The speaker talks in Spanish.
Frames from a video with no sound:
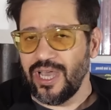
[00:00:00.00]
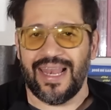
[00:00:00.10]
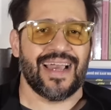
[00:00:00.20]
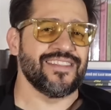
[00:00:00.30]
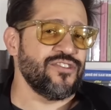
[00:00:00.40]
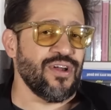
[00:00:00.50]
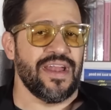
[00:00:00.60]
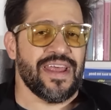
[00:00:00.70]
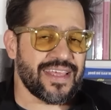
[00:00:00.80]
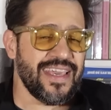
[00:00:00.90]
el acceso a la
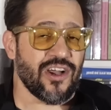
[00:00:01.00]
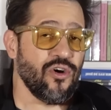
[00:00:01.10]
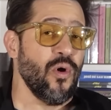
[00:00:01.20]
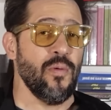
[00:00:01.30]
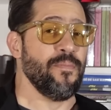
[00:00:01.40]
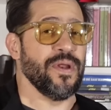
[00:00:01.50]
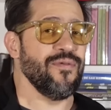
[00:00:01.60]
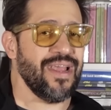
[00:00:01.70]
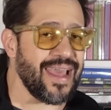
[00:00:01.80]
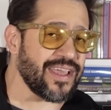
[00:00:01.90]
energía como un
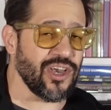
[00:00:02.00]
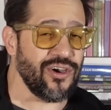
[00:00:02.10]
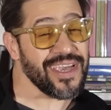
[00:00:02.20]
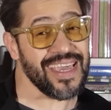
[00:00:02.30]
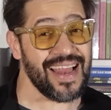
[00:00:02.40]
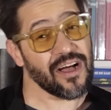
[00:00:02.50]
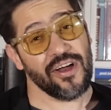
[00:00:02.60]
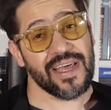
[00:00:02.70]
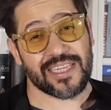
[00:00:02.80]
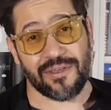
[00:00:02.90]
privilegio y la
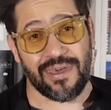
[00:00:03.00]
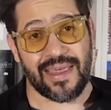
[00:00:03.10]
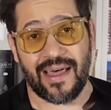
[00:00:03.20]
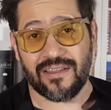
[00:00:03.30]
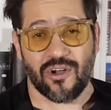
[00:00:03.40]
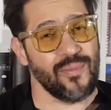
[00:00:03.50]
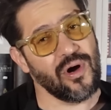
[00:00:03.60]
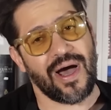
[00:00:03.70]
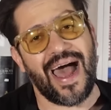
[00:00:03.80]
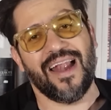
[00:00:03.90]
conectividad
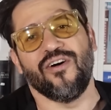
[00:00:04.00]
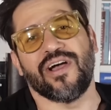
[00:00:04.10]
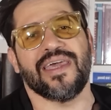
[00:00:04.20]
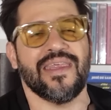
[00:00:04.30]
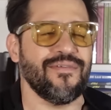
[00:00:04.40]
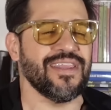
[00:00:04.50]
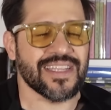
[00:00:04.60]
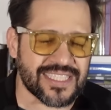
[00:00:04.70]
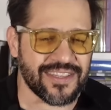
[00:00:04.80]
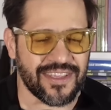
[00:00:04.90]
como algo que debe
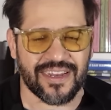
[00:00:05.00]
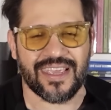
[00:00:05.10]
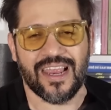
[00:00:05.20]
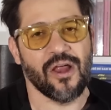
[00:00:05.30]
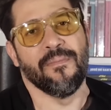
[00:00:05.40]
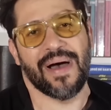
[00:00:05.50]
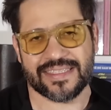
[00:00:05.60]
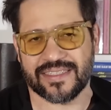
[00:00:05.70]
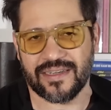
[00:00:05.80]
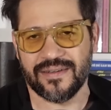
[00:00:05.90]
decidir Elon Musk.